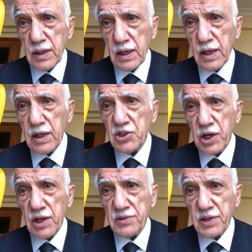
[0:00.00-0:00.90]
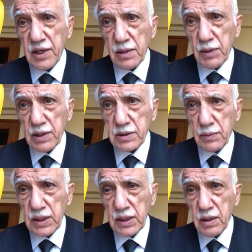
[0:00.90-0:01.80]
Her ne kadar zahire baksa
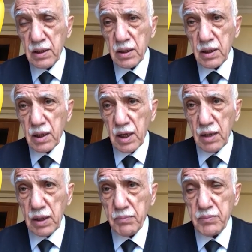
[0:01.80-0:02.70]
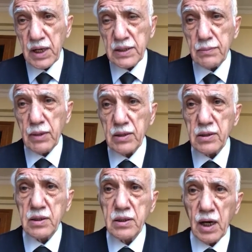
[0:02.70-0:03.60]
bile ama bir adama
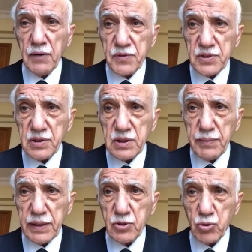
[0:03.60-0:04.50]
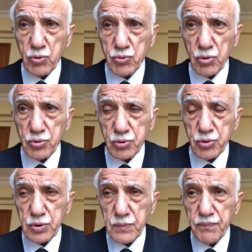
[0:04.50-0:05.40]
kafirsin demek çok
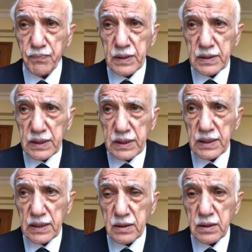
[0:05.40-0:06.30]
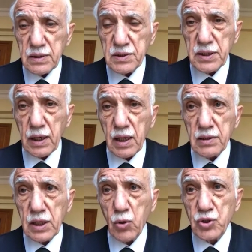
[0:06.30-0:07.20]
zordur. Neden?
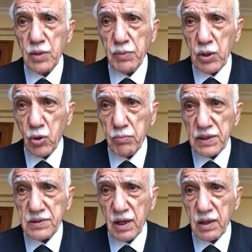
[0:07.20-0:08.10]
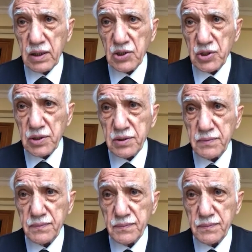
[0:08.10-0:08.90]
Sekrette ne olacağı belli olmaz ki arkadaşlar.